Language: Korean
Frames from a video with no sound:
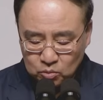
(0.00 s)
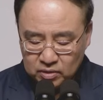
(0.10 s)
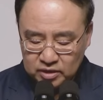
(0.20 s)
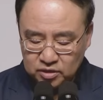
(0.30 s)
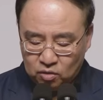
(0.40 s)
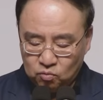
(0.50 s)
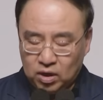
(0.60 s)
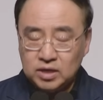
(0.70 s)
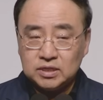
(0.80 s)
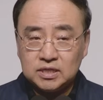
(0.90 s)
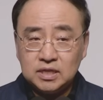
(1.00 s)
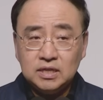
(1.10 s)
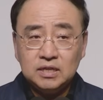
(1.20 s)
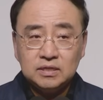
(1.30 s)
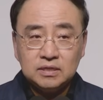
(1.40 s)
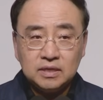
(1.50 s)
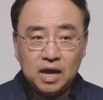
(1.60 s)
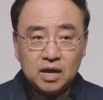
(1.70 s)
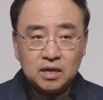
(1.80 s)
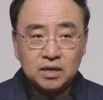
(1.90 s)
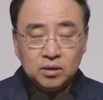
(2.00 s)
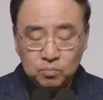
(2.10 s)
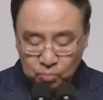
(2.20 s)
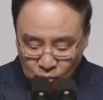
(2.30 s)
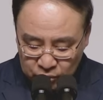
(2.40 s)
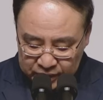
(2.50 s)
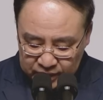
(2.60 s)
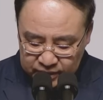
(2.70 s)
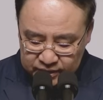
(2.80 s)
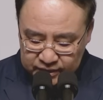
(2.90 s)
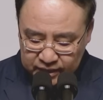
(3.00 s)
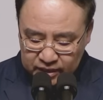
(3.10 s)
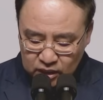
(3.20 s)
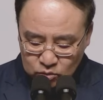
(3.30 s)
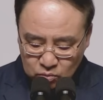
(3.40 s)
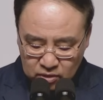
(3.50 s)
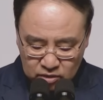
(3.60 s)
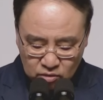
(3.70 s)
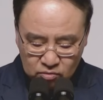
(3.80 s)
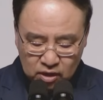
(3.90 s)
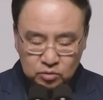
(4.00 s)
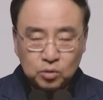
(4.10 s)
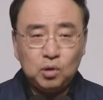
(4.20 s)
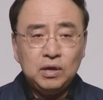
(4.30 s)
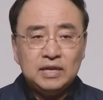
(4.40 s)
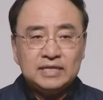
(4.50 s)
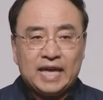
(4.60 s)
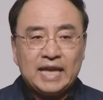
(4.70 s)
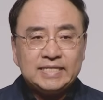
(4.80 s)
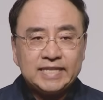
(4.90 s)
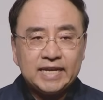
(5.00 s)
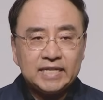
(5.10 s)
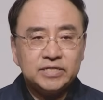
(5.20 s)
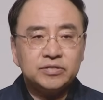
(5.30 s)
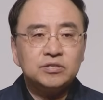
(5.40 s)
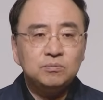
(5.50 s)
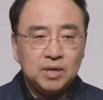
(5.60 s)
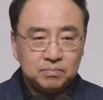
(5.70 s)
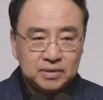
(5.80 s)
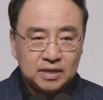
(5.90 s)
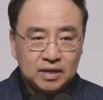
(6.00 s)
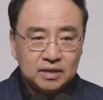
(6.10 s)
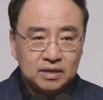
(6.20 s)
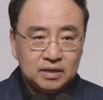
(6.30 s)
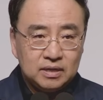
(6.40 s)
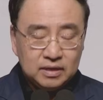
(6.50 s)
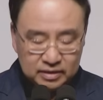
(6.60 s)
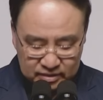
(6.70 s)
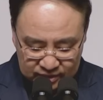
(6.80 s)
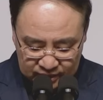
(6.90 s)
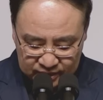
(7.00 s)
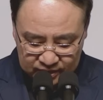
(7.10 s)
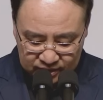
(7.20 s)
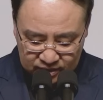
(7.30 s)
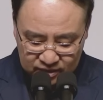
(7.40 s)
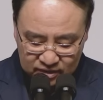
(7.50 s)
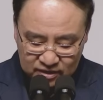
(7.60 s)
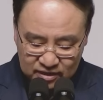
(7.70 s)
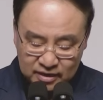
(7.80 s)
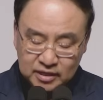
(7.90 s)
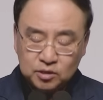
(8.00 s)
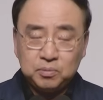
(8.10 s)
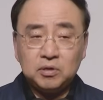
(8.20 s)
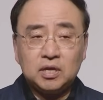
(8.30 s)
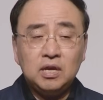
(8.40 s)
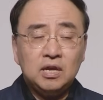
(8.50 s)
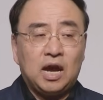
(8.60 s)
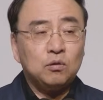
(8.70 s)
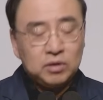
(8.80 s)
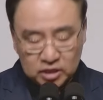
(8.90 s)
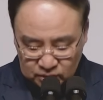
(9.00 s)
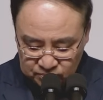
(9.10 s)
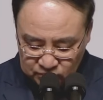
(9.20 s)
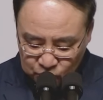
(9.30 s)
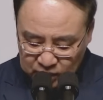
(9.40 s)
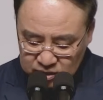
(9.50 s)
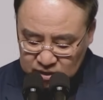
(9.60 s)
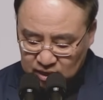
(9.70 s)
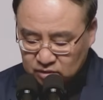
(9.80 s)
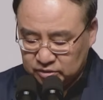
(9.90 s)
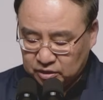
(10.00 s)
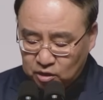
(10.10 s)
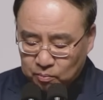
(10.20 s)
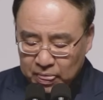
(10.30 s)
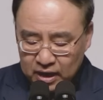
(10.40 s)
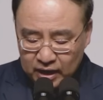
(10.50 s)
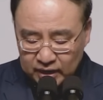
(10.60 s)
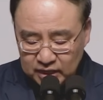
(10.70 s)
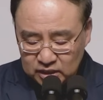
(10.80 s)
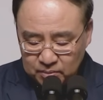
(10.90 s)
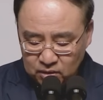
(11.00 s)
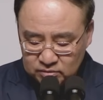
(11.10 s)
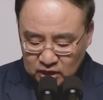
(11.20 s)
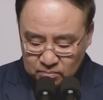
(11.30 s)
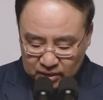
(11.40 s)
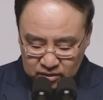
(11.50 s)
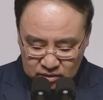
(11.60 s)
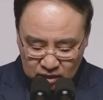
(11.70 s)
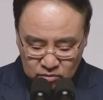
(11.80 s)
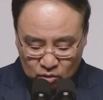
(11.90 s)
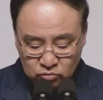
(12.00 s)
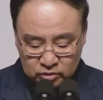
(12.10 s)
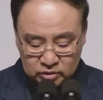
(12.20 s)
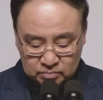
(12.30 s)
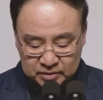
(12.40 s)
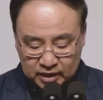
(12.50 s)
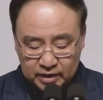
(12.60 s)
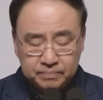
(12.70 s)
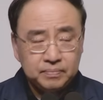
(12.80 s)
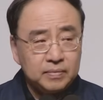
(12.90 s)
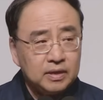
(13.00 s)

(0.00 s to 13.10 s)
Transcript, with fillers: 속한 영광을 땅, 보이는 세계에 속한 영광으로 대체하는 것을 의미합니다. 그러니까 특별히 아론의 금송아지 사건처럼 하나님의 형상을 만들 때는 더욱 그렇습니다.